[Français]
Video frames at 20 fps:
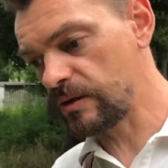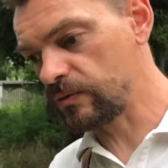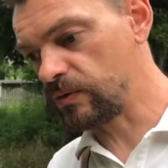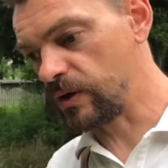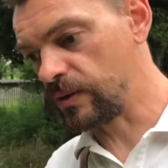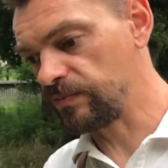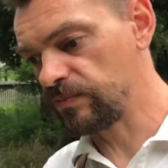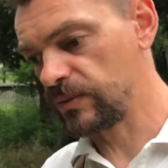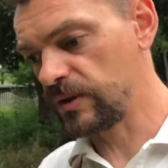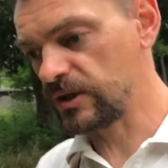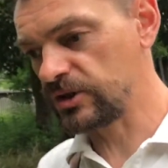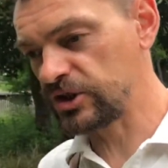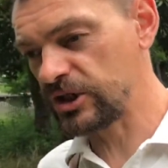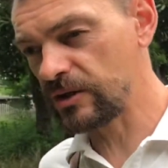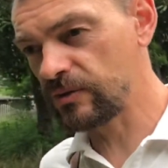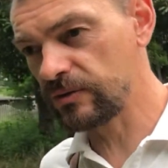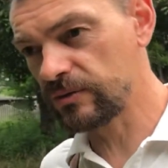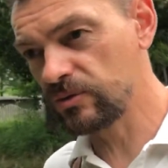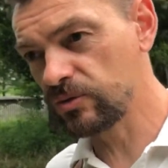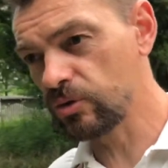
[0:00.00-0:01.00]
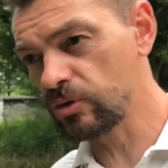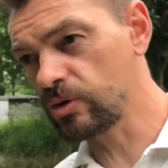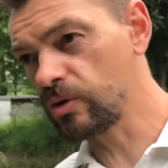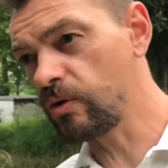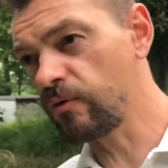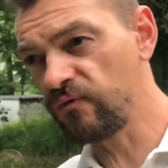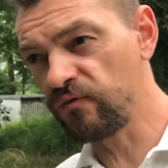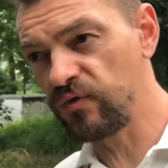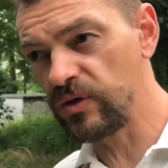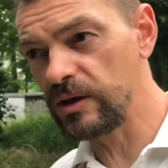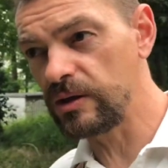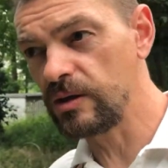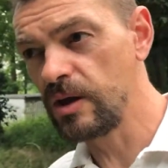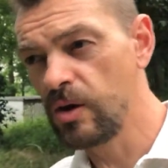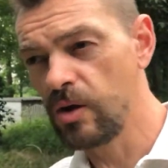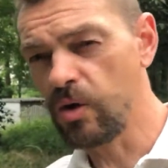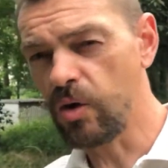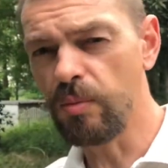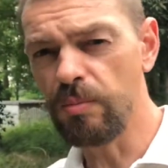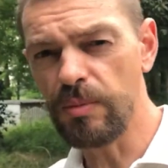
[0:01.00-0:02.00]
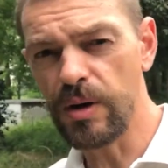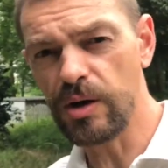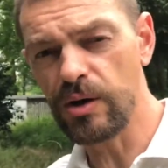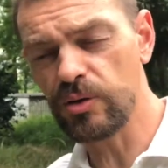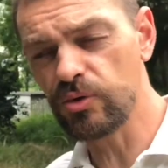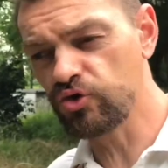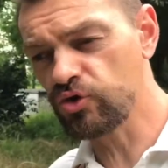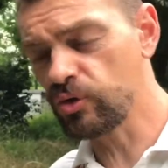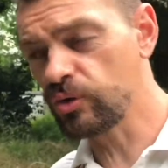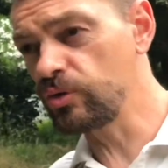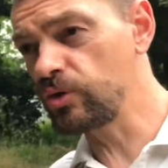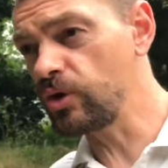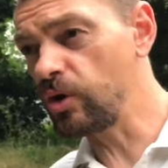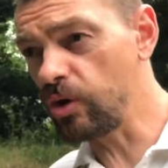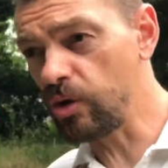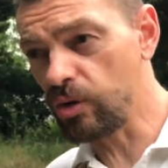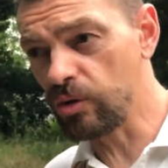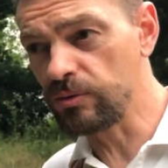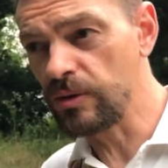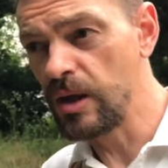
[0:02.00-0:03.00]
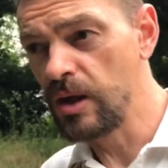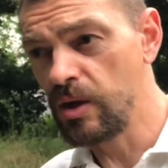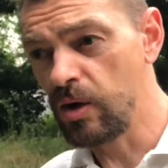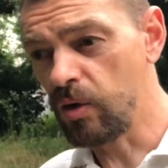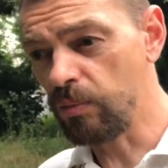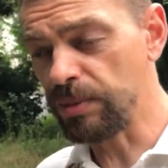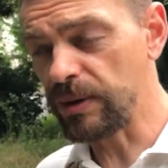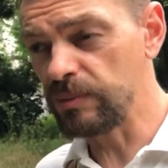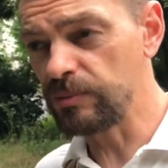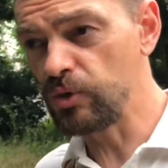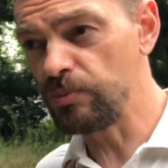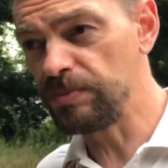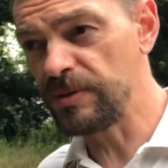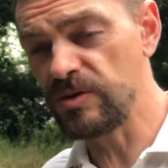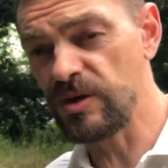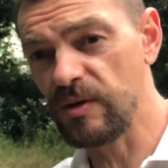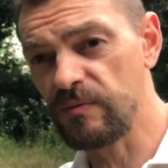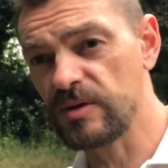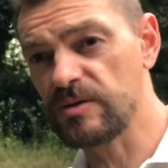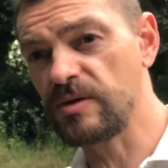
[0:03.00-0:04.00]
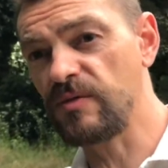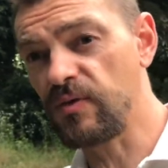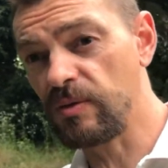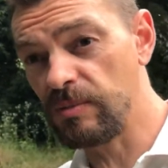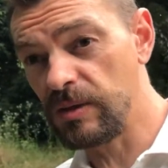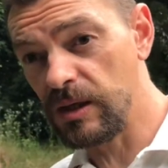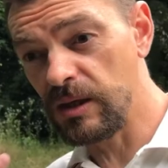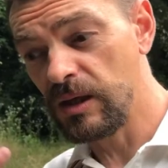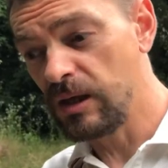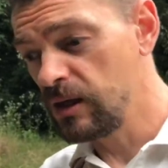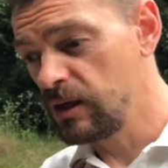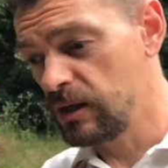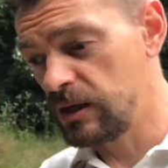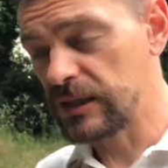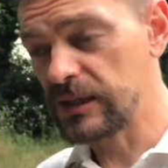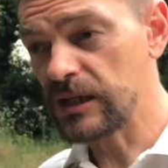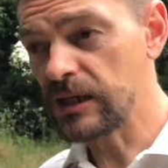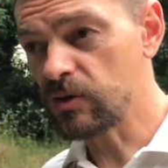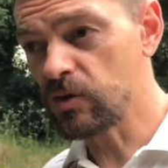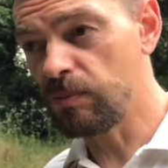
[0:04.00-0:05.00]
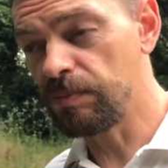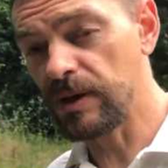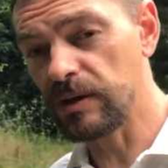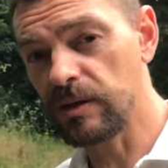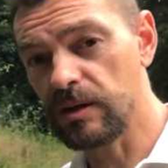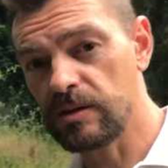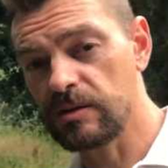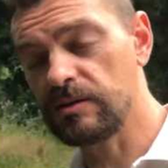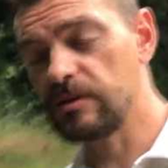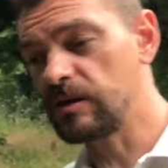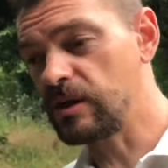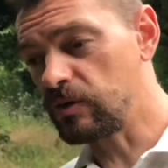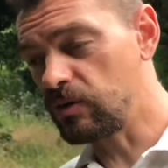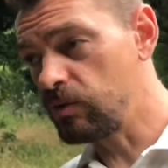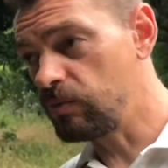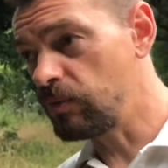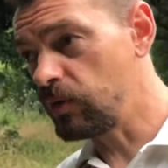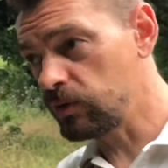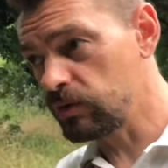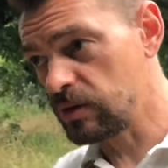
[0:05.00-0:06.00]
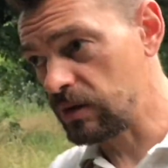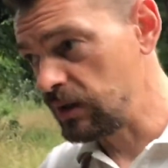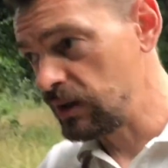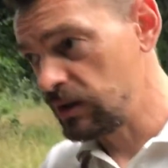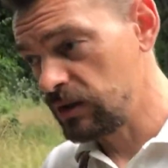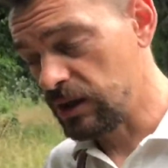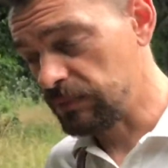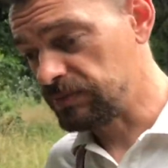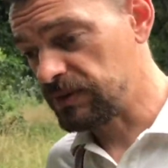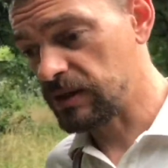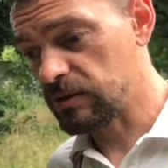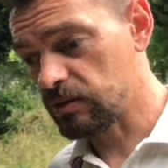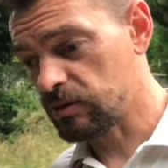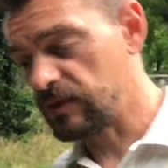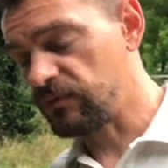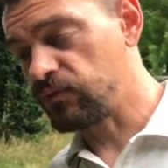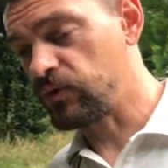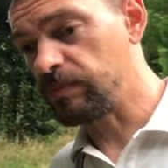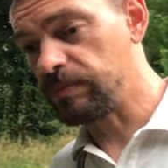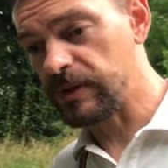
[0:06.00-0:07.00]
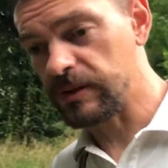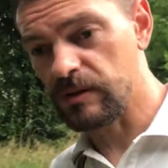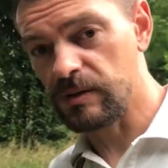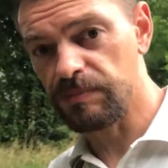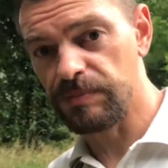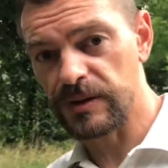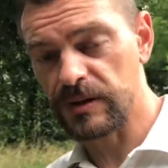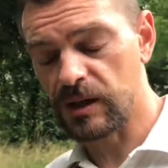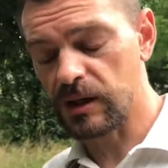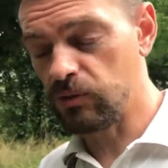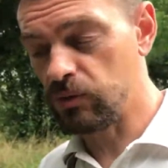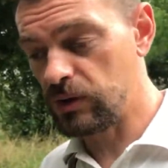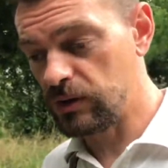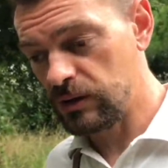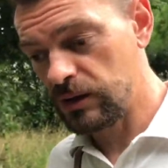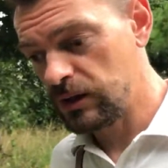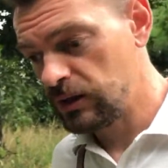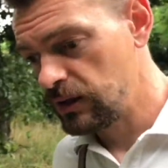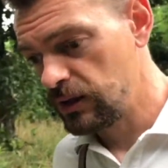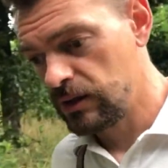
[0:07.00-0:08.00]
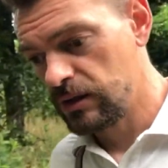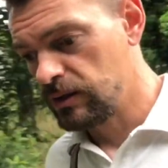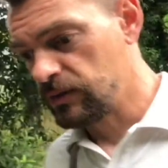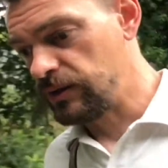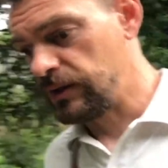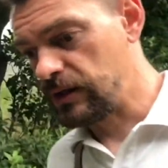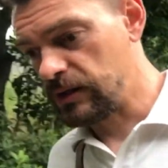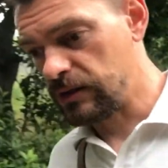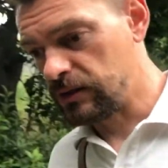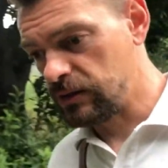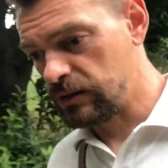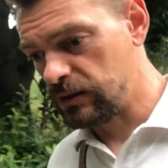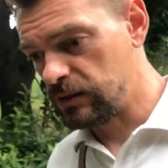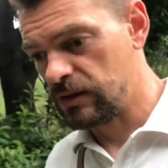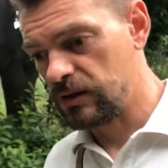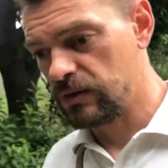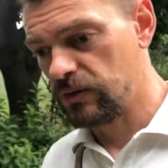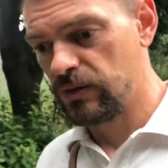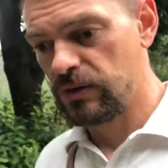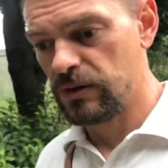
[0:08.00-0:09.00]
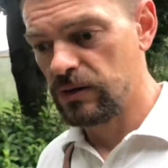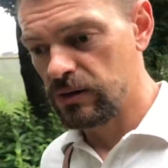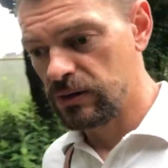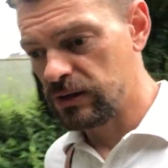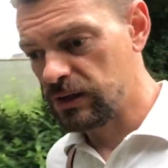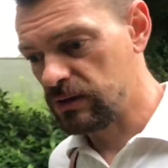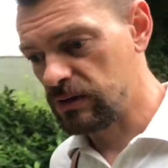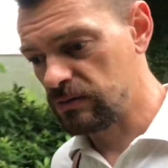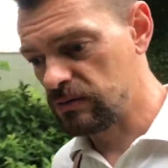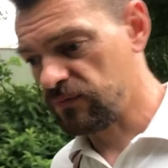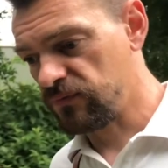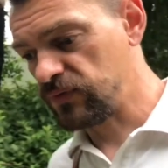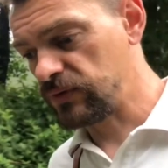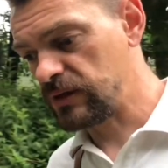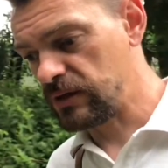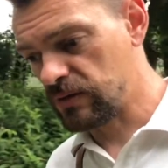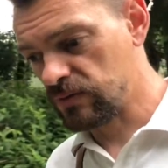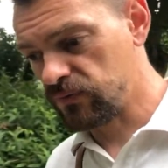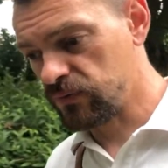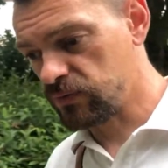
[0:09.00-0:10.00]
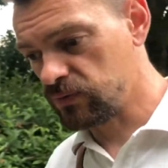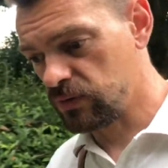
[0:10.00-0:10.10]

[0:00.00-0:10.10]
Quoi. À chaque truc qu'on fait, on mange, on dort, on, prend du plaisir avec sa famille, et quelque part dans, le monde, et peut-être des fois pas, pas très loin, il y a, y a, des enfants qui se font...